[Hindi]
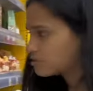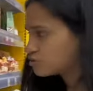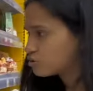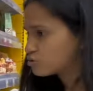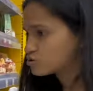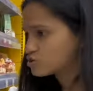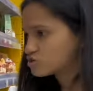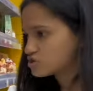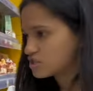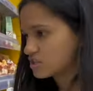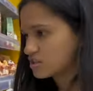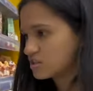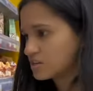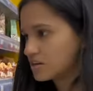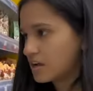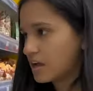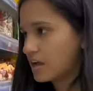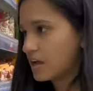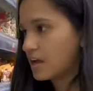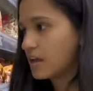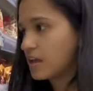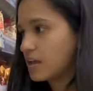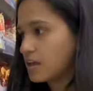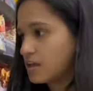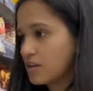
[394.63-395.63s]
270 का
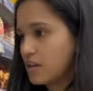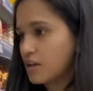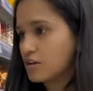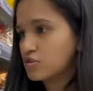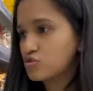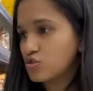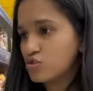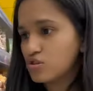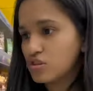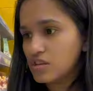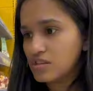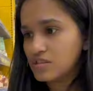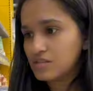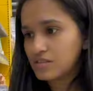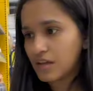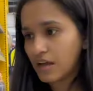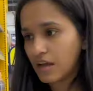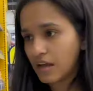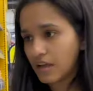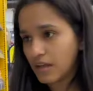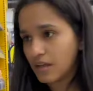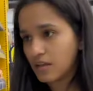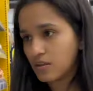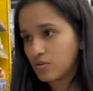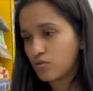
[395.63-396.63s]
है ये 130 का
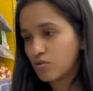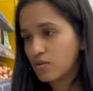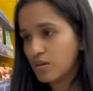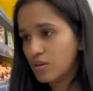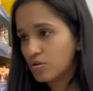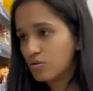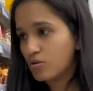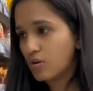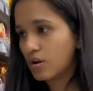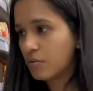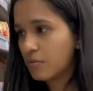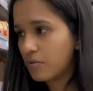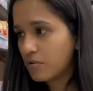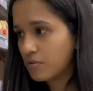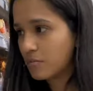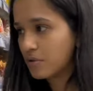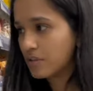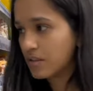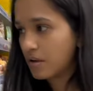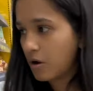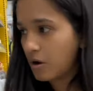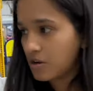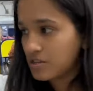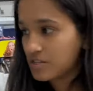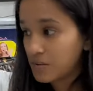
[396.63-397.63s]
है तो ये थोड़ा बहुत
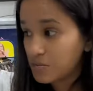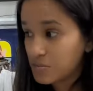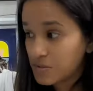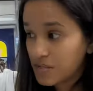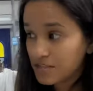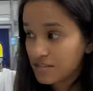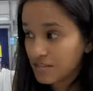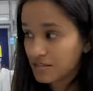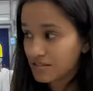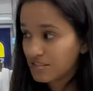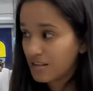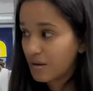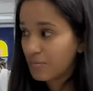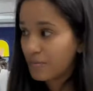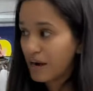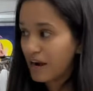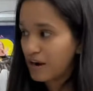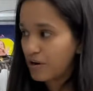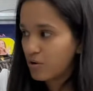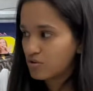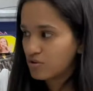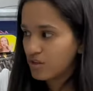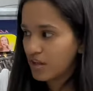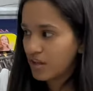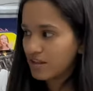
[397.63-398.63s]
मतलब और सबसे सस्ता
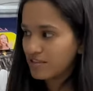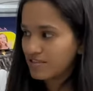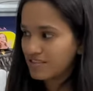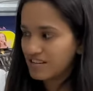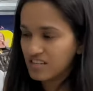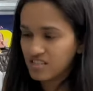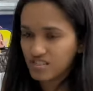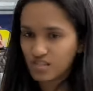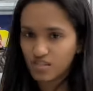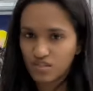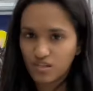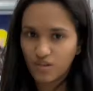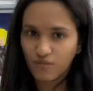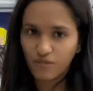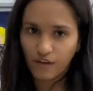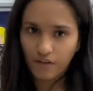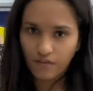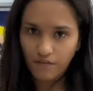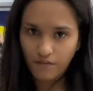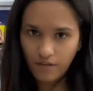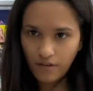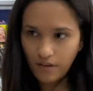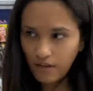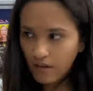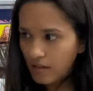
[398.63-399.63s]
ब्रांड होता है थ्री सिक्सटी फाइव
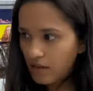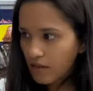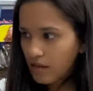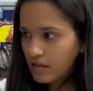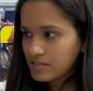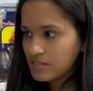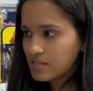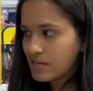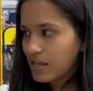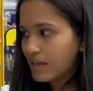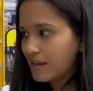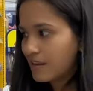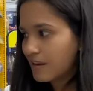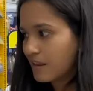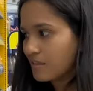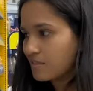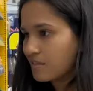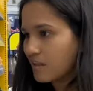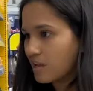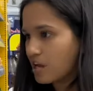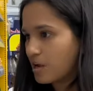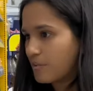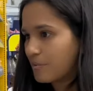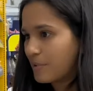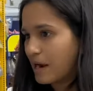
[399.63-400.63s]
क्योंकि है
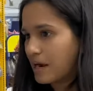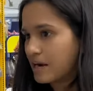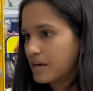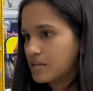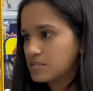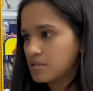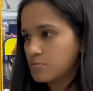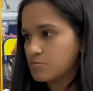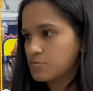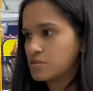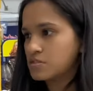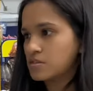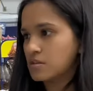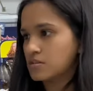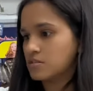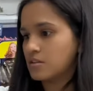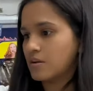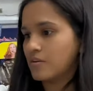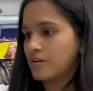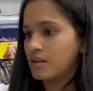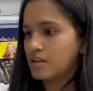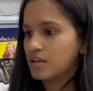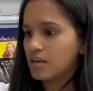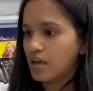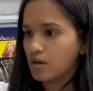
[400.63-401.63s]
लेंता का ब्रांड है सबसे सस्ता
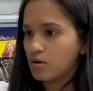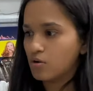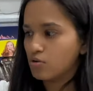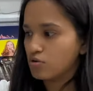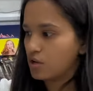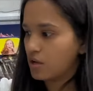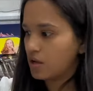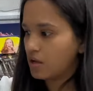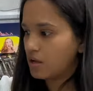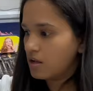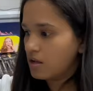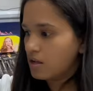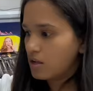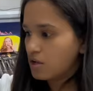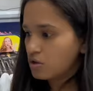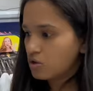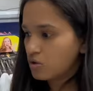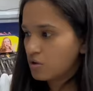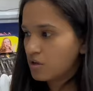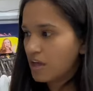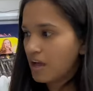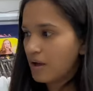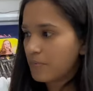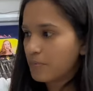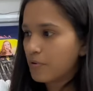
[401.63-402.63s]
वाला यही होता है
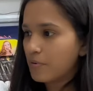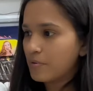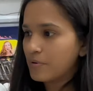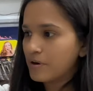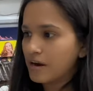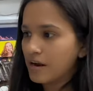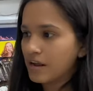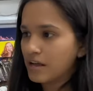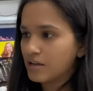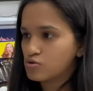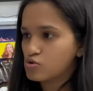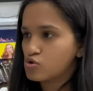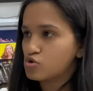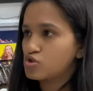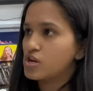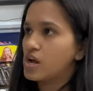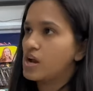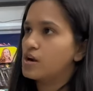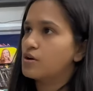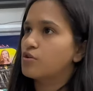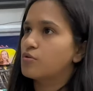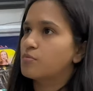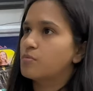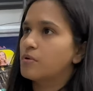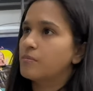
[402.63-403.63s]
तो ये आपको मिल रहा है एक सौ
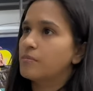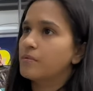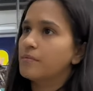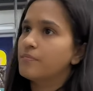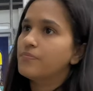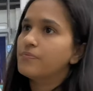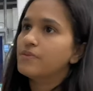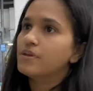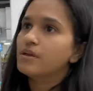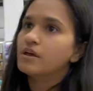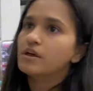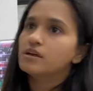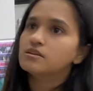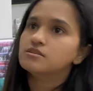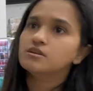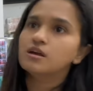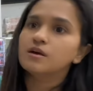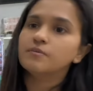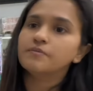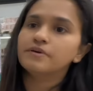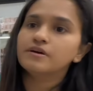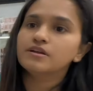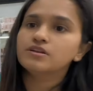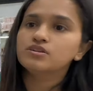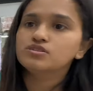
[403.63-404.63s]
में ऐसे
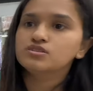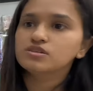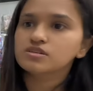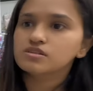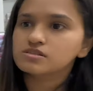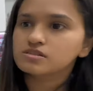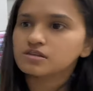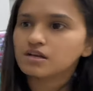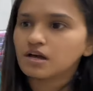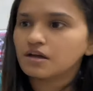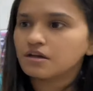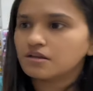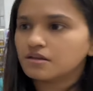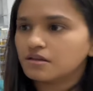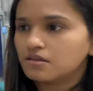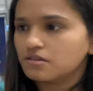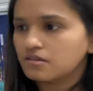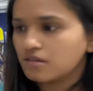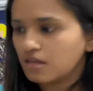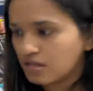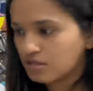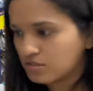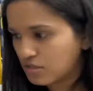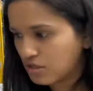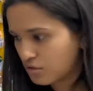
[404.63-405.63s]
आप हर चीज़ का
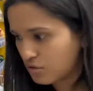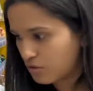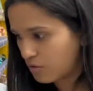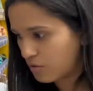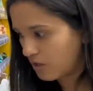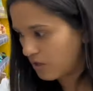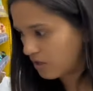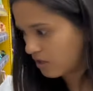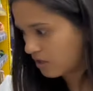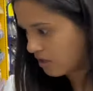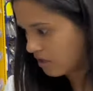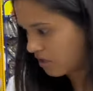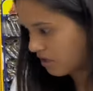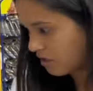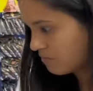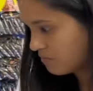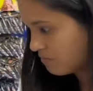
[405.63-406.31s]
देख सकते हो अलग अलग